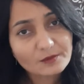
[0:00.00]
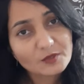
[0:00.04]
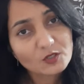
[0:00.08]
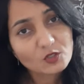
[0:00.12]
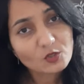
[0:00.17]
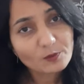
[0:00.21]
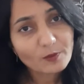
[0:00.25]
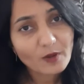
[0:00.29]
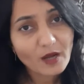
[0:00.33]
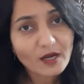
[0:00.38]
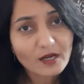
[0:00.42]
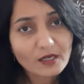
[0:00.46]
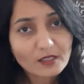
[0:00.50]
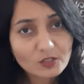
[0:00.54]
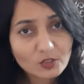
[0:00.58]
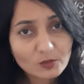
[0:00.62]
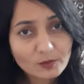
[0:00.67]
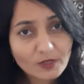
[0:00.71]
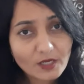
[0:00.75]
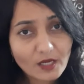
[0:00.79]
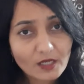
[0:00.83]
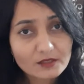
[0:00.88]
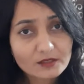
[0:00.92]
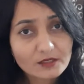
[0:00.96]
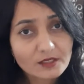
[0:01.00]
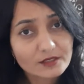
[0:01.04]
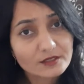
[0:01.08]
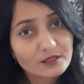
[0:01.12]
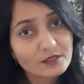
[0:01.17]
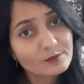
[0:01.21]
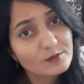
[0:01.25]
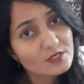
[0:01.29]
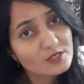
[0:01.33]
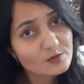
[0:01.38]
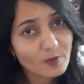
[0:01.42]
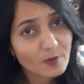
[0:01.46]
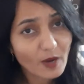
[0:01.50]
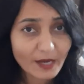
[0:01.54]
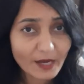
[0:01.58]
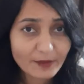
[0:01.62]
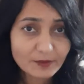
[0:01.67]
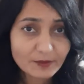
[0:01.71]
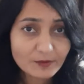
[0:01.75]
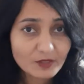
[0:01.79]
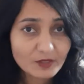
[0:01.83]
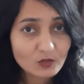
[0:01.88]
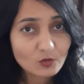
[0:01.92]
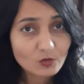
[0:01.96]
मेरे पागल क्यों बनाते रहते हैं मिस भाई
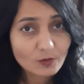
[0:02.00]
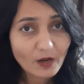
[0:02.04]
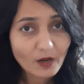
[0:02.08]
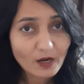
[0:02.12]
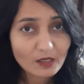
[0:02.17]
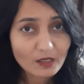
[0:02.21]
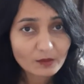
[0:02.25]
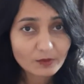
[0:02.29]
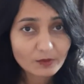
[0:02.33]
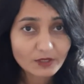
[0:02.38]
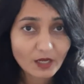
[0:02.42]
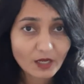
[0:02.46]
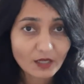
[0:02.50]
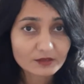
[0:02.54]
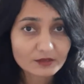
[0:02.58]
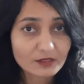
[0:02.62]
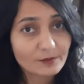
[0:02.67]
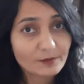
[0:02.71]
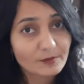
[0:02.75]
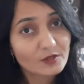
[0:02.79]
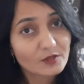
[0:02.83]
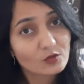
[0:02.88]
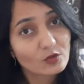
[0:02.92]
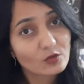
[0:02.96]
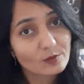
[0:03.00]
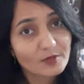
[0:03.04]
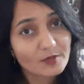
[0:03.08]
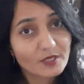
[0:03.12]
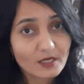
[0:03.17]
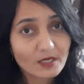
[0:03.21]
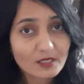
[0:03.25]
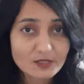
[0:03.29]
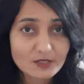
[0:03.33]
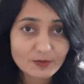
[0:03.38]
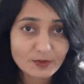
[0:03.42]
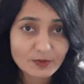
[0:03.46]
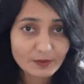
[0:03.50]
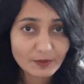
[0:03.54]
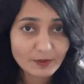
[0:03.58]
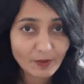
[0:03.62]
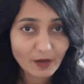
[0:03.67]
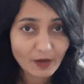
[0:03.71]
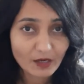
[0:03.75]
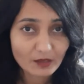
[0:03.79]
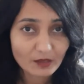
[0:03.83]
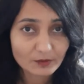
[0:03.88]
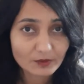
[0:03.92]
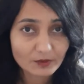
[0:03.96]
भी मेरे को पागल बनाता है मेरे को मेरा हस्बैंड भी
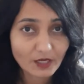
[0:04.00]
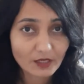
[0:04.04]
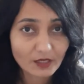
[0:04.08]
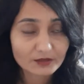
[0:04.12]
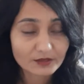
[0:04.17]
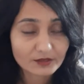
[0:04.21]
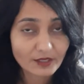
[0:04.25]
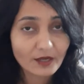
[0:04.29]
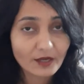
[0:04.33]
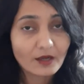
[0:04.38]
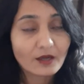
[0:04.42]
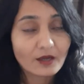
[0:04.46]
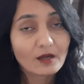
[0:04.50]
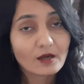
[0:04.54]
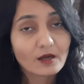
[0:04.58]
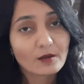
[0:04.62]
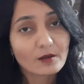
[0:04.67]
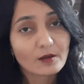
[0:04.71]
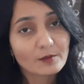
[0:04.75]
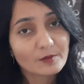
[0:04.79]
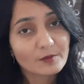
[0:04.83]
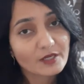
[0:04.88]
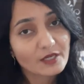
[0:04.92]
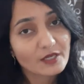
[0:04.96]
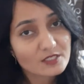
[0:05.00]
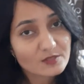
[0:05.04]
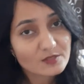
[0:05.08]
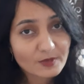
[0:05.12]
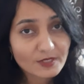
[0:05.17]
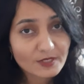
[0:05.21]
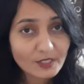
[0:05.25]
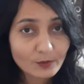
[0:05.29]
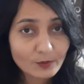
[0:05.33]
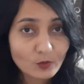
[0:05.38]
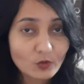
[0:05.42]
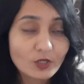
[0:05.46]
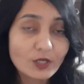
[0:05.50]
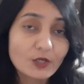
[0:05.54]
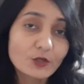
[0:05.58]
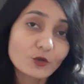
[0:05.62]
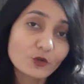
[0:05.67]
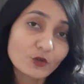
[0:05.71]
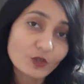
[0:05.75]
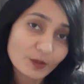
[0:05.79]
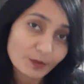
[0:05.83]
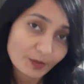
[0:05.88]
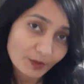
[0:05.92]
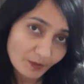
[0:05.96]
पागल बनाता है मेरे हस्बैंड ने बोला
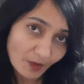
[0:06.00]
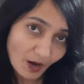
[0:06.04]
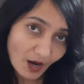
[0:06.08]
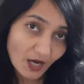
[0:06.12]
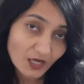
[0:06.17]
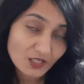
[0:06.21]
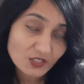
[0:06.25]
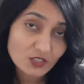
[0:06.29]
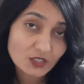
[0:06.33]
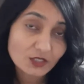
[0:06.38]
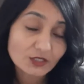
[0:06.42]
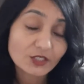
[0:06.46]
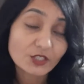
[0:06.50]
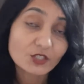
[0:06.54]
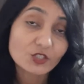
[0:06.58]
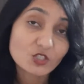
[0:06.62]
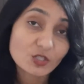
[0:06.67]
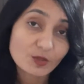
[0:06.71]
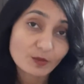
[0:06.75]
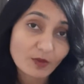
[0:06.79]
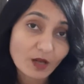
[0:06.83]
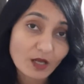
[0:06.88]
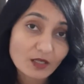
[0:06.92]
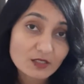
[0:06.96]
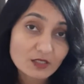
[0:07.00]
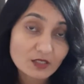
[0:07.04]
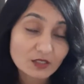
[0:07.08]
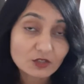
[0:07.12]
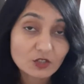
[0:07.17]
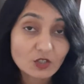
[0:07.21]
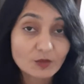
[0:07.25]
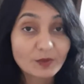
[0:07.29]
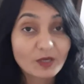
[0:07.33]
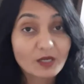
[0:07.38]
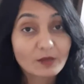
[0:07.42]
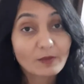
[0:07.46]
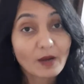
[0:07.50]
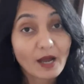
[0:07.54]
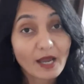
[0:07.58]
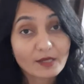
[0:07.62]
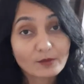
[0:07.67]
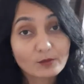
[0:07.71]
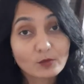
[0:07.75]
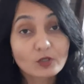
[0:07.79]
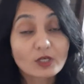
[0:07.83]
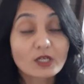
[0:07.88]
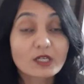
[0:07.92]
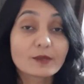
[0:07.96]
न्यू ईयर पे बाहर चलते हैं शिमला चलते हैं मेरा
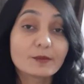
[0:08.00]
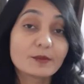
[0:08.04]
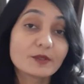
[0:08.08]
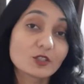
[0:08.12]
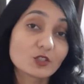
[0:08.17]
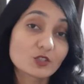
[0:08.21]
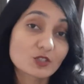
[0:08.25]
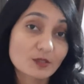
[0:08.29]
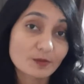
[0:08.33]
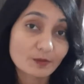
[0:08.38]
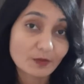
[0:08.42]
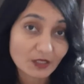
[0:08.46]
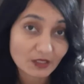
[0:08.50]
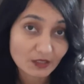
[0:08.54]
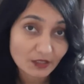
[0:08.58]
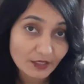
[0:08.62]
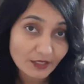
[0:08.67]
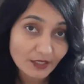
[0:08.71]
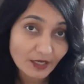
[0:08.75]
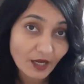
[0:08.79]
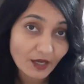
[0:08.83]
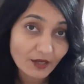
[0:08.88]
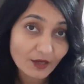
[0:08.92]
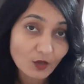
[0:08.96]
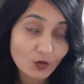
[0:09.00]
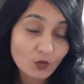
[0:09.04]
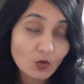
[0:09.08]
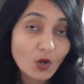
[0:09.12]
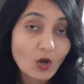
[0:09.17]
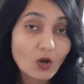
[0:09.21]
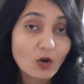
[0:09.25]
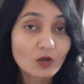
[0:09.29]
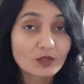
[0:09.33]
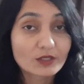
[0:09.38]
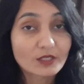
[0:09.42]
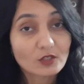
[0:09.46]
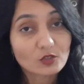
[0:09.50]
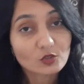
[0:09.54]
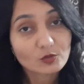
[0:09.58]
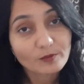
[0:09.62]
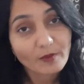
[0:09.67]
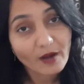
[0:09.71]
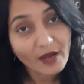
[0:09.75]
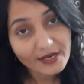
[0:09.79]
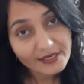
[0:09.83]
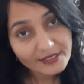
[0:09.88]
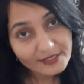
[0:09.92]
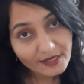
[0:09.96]
भाई बोला कि मैं तुझसे मिलने आ रहा हूँ ना तो
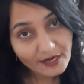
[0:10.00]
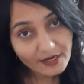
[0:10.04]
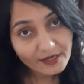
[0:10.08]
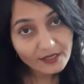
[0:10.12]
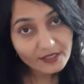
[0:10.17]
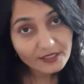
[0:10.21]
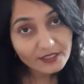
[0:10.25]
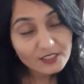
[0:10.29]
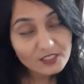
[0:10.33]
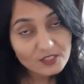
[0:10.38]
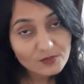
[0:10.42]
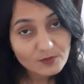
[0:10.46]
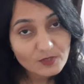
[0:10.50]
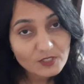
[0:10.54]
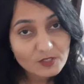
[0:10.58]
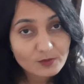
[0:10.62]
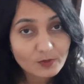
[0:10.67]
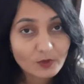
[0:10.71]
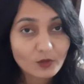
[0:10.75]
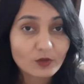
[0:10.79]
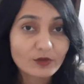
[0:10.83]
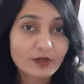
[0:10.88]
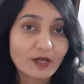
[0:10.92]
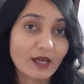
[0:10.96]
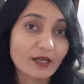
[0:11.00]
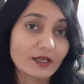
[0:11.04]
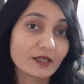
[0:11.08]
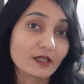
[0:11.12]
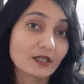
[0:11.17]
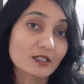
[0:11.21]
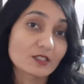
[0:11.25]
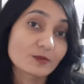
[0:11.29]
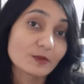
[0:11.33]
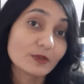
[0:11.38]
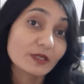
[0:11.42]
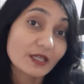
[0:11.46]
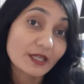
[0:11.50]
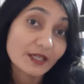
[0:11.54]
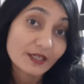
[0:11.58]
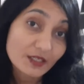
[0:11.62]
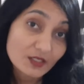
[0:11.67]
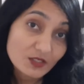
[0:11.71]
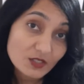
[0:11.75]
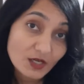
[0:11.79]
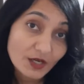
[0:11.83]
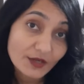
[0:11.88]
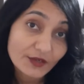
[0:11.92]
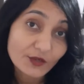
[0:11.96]
भाई आया क्रिसमस पे और ना ही हस्बैंड
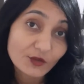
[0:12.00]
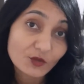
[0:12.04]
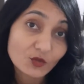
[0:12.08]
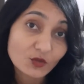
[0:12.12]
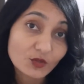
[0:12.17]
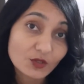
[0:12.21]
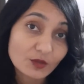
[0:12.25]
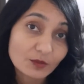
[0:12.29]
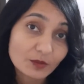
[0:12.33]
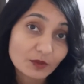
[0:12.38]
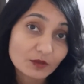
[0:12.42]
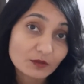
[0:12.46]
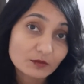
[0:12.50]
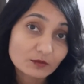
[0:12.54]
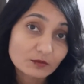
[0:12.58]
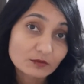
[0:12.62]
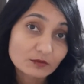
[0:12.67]
लेके जा रहे हैं न्यू ईयर पे